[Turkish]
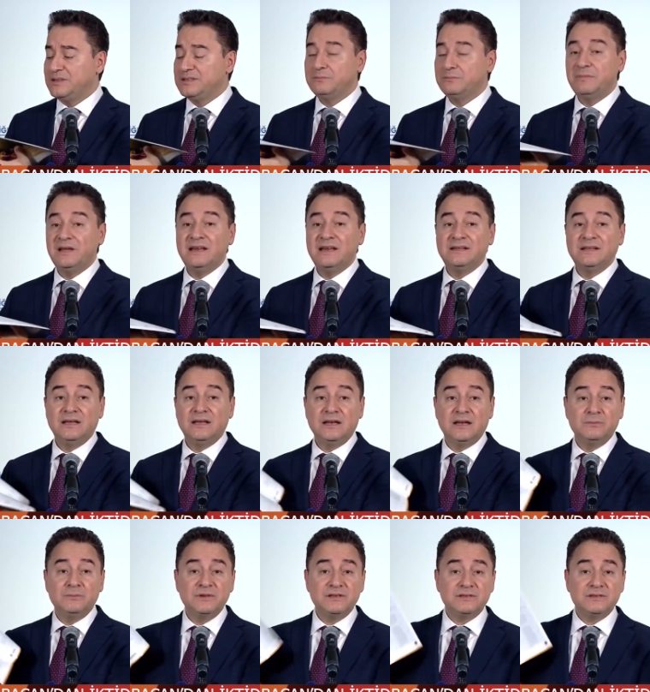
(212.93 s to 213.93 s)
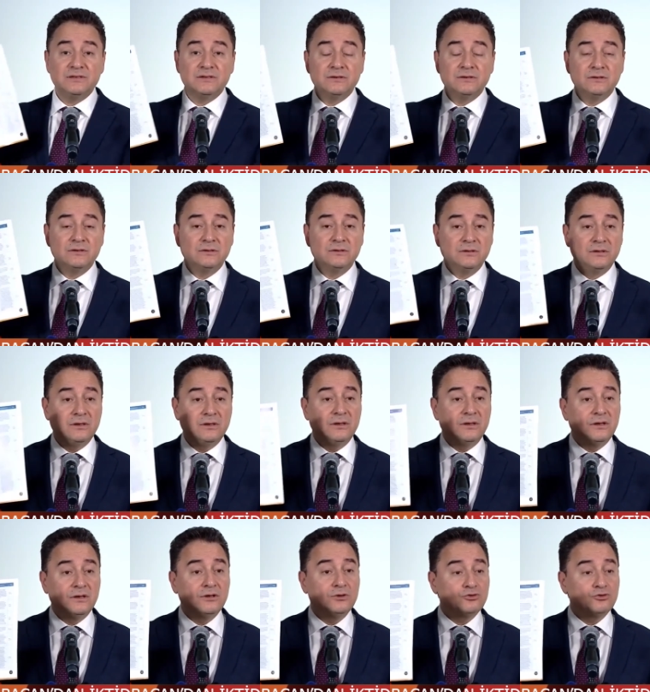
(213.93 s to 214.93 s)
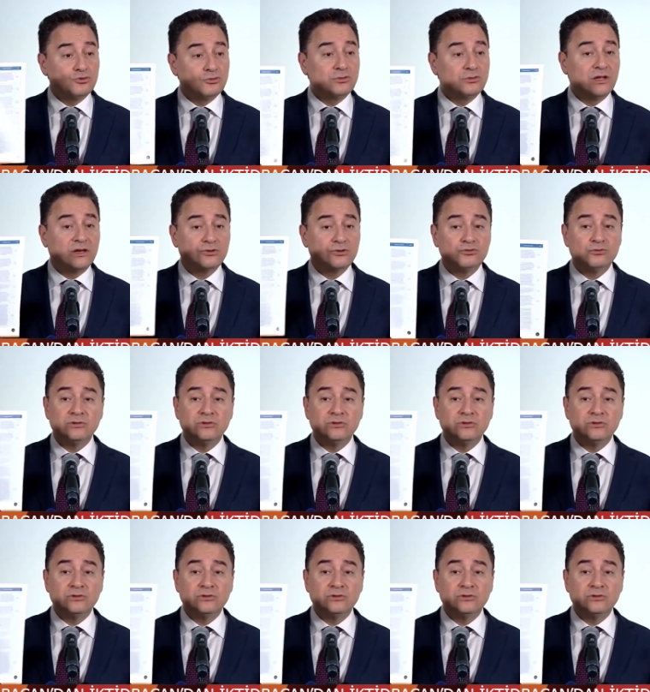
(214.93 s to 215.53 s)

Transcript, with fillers: Bizim belediyelerimiz şunları,